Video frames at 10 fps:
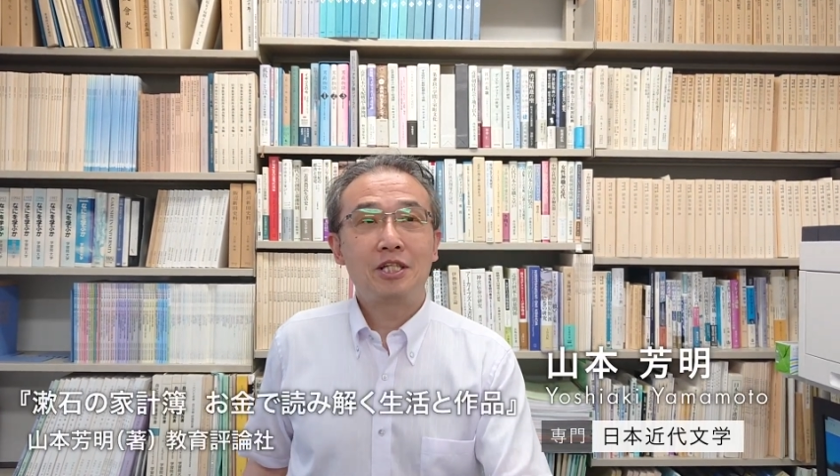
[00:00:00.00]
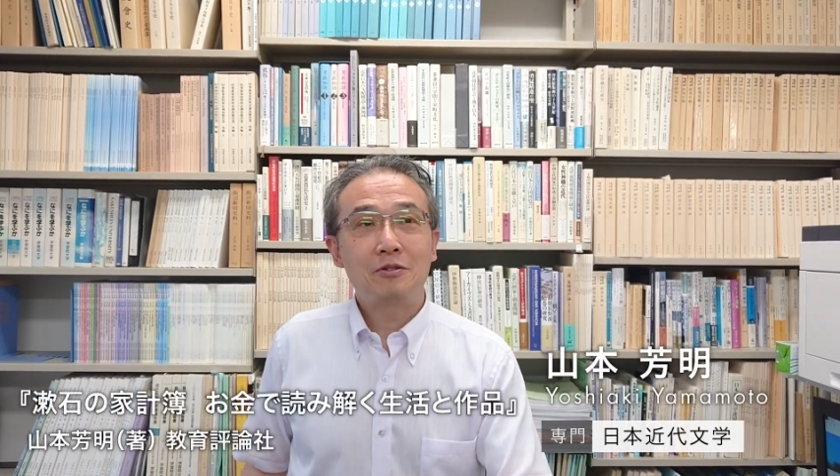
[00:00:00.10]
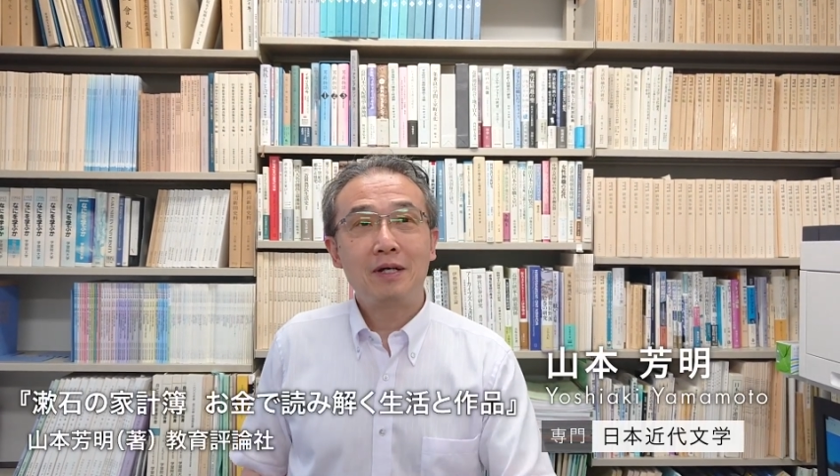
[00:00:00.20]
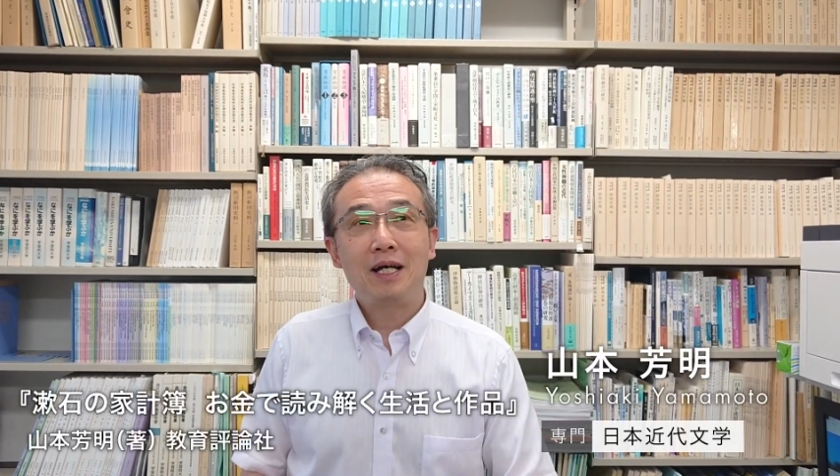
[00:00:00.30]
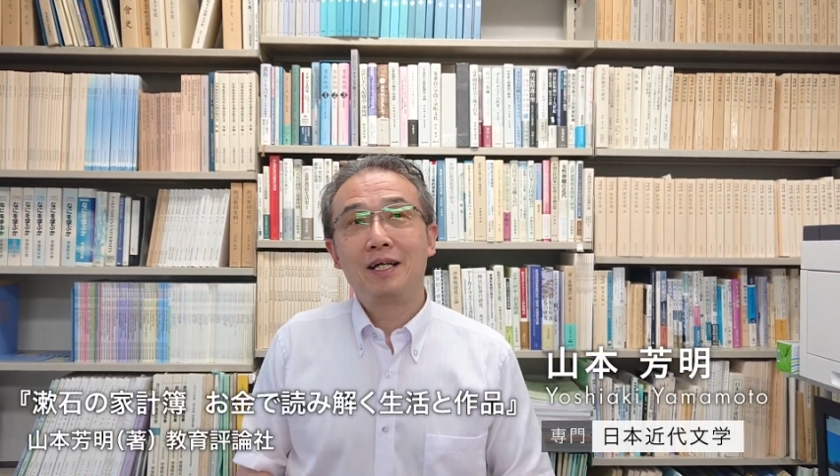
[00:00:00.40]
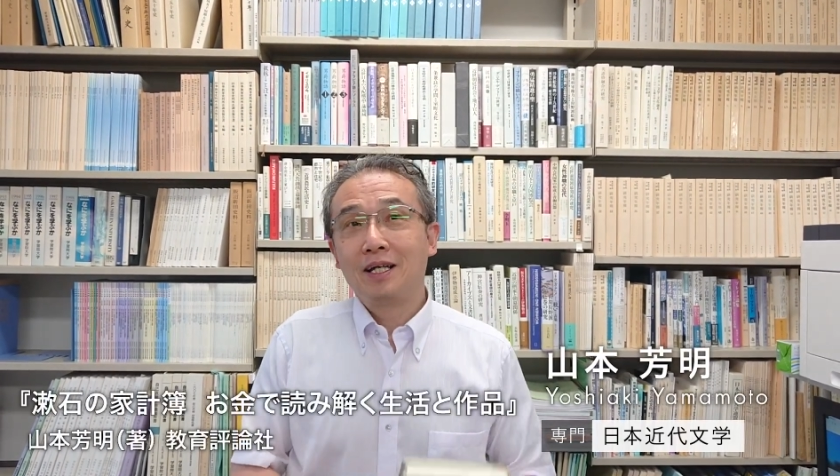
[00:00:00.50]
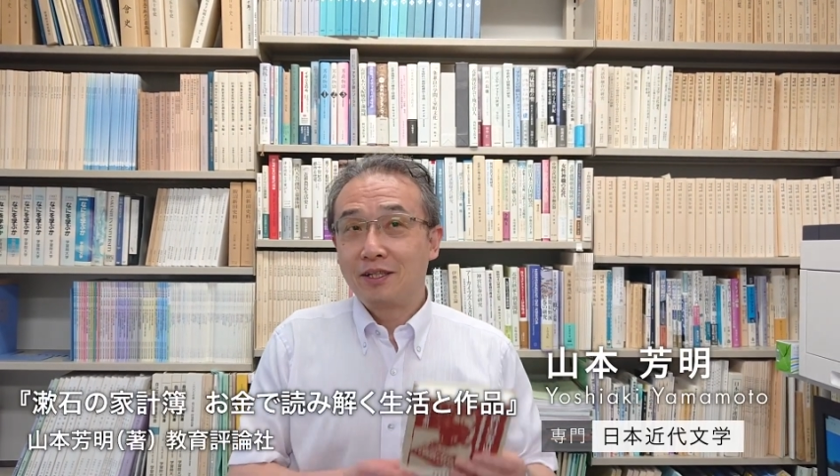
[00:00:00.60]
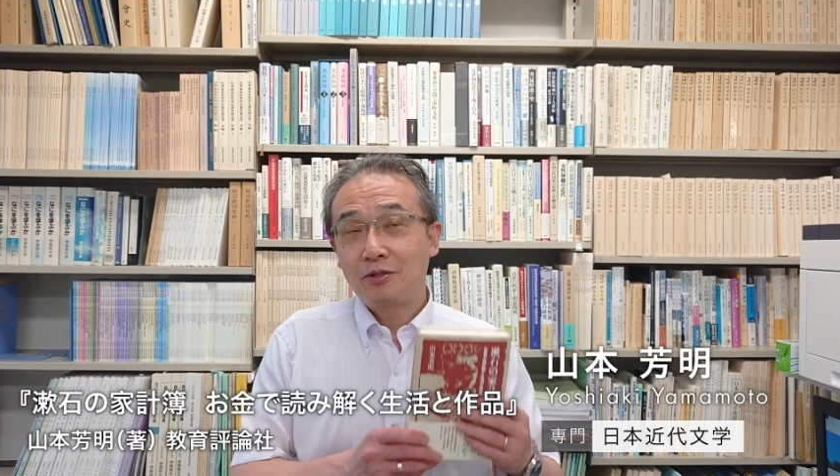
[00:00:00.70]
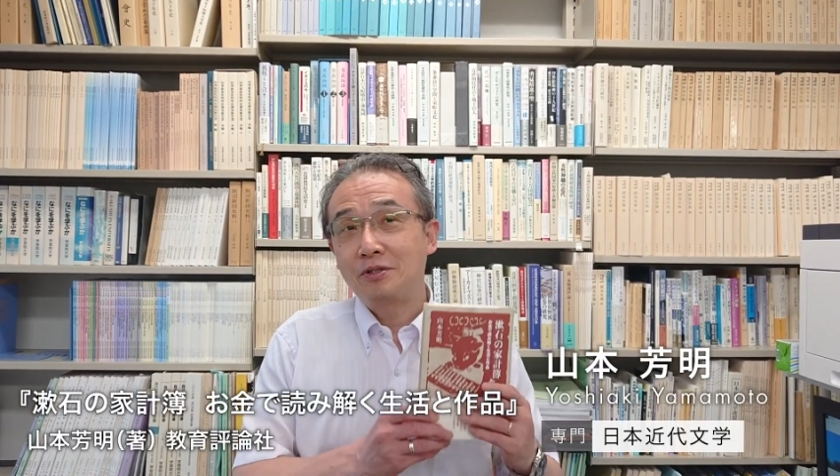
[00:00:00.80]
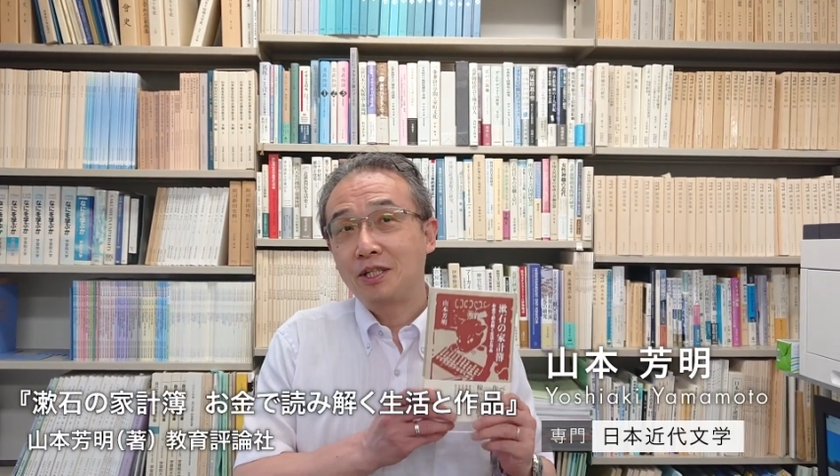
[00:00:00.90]
私は
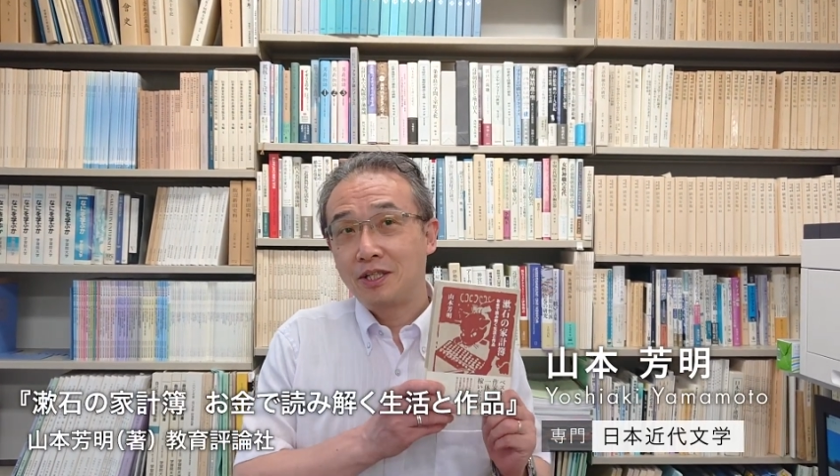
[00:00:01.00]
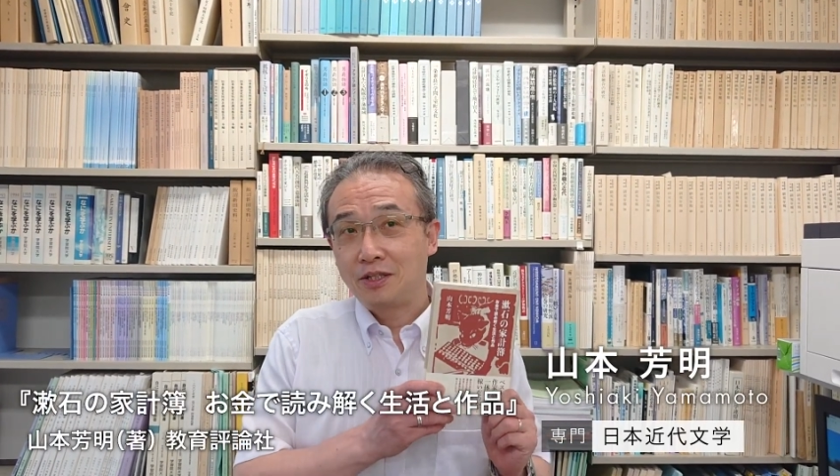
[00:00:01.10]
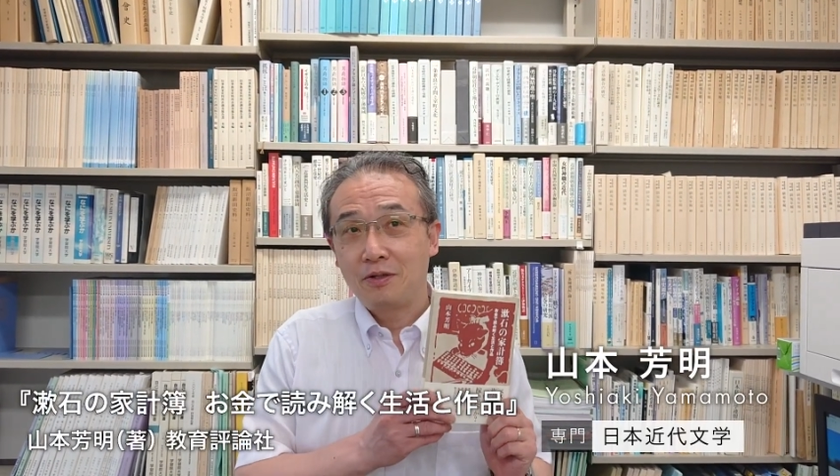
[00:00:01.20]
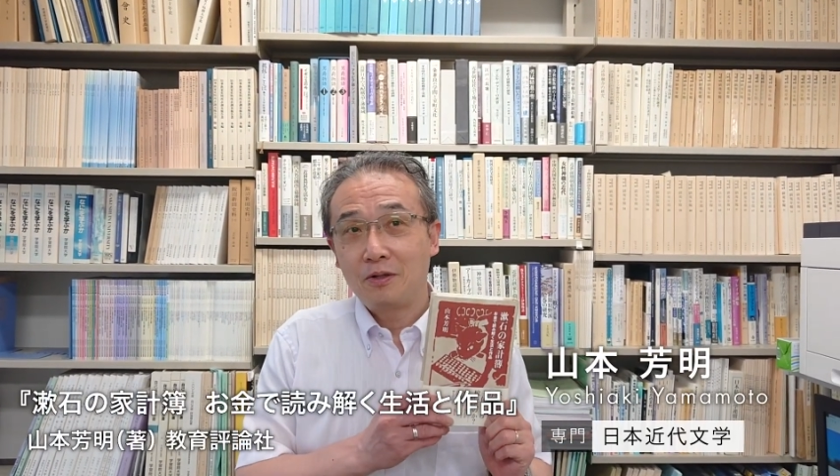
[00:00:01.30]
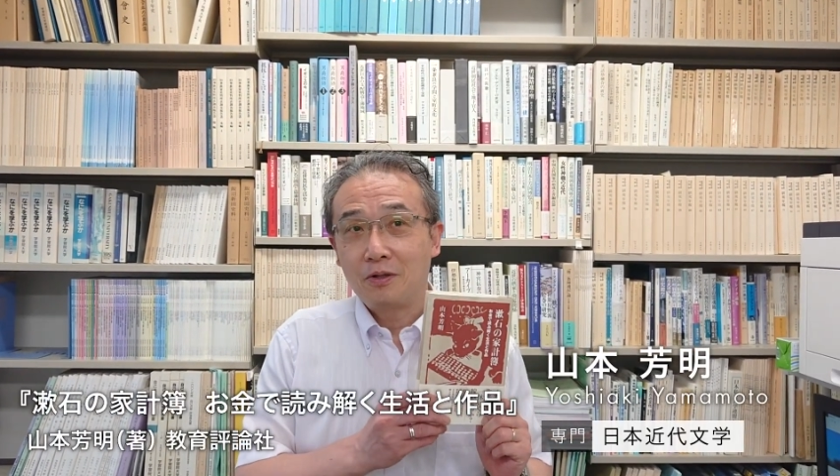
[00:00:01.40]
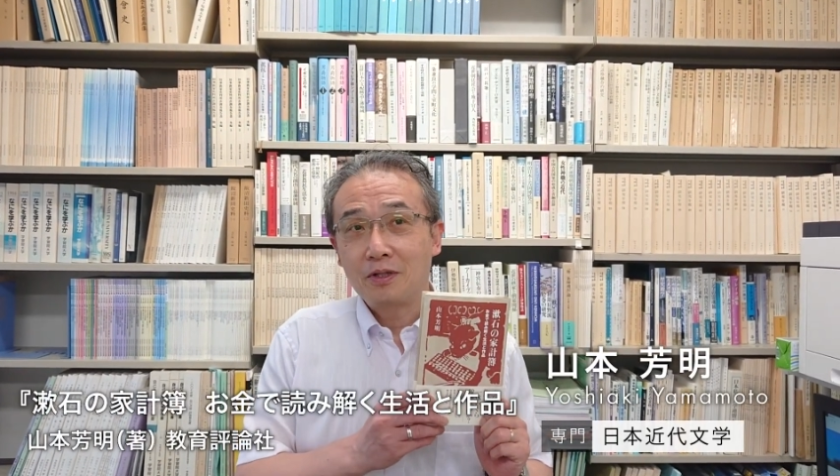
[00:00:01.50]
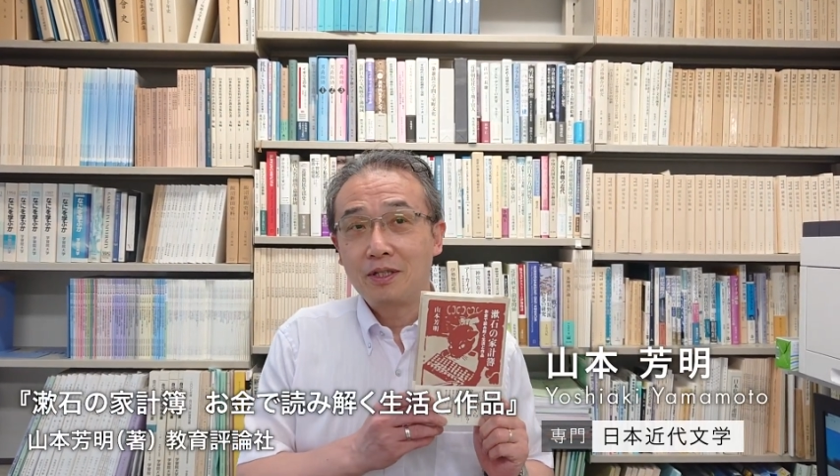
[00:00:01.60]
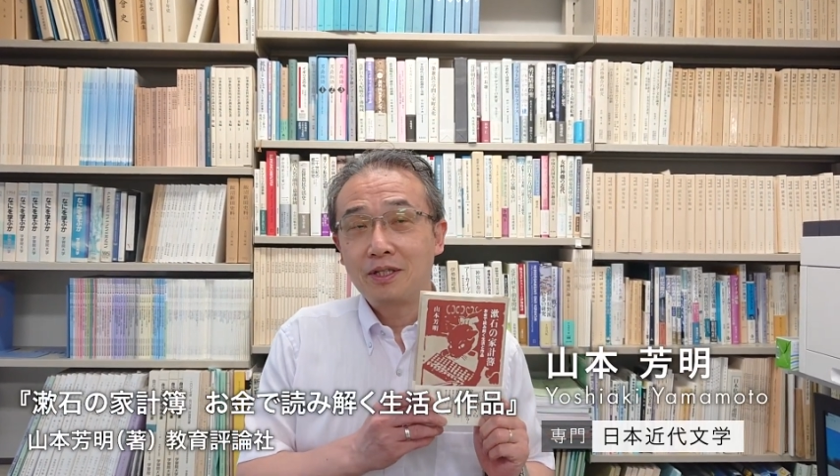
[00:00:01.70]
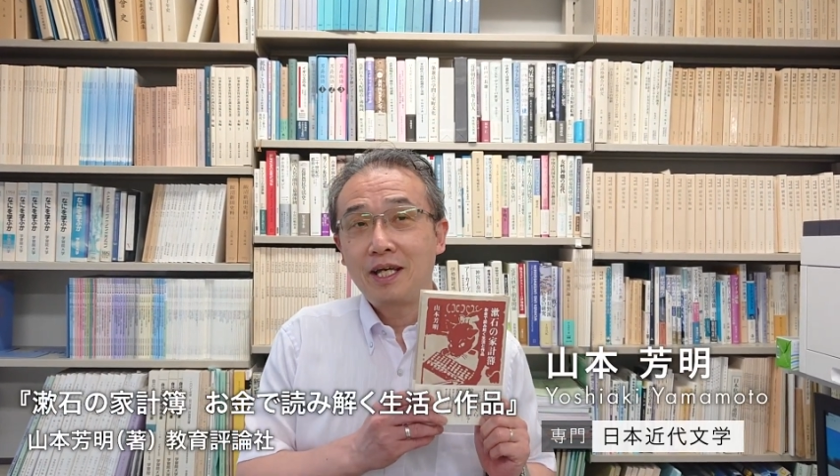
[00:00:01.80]
漱石を